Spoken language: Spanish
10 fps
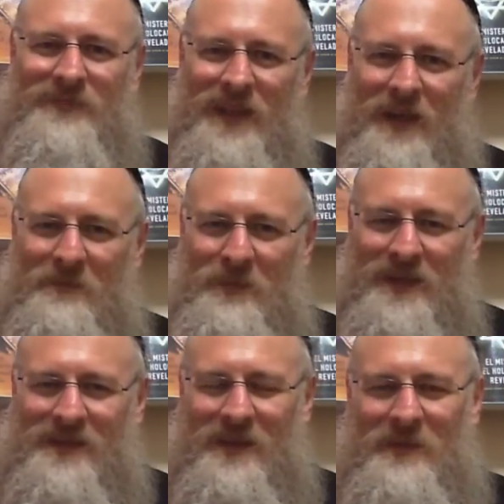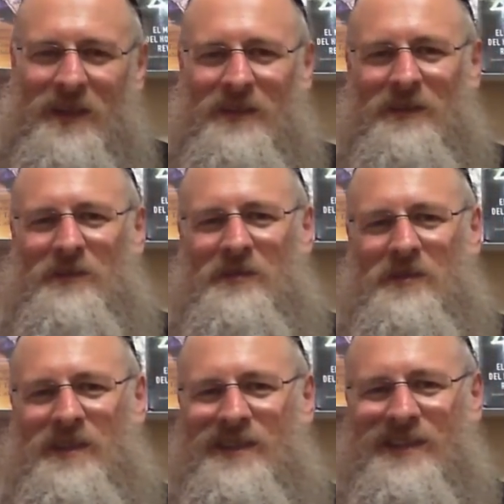tienen
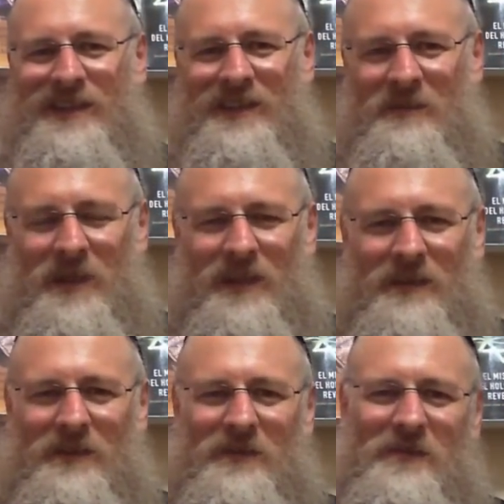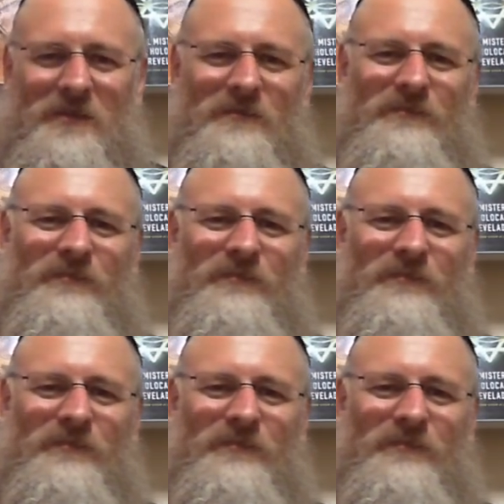pensamientos y sentimientos.